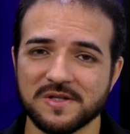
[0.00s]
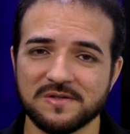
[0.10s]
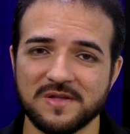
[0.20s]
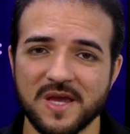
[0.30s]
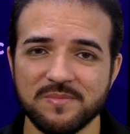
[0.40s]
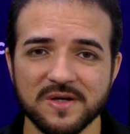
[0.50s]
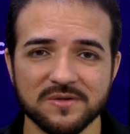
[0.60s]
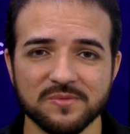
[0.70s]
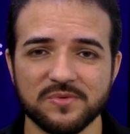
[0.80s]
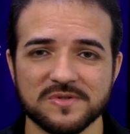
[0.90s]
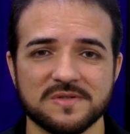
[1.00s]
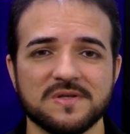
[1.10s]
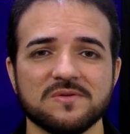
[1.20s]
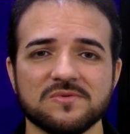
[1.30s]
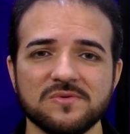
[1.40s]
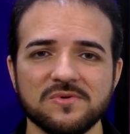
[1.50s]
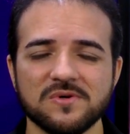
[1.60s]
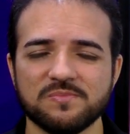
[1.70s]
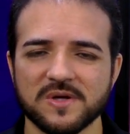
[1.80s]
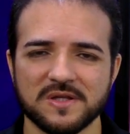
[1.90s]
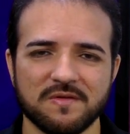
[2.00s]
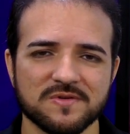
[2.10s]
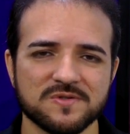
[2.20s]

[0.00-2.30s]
térmica do processador porque estava